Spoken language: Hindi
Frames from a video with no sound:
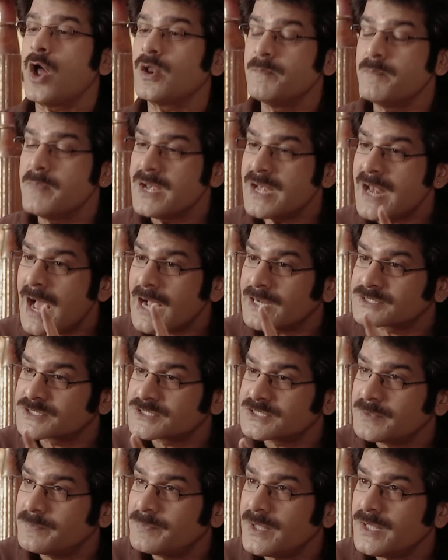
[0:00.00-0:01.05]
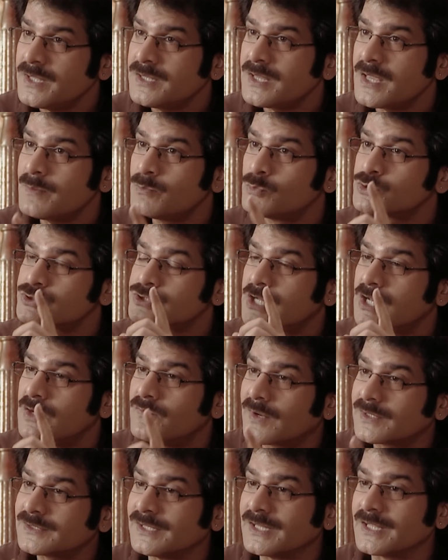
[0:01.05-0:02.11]
और मीनाक्षी भी ये मुश्किल
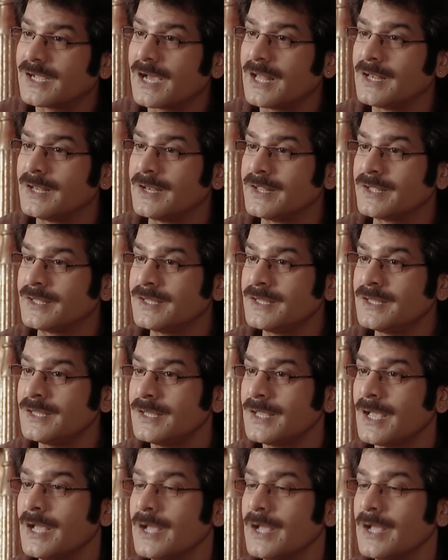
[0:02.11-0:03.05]
वक्त निकाल लेगी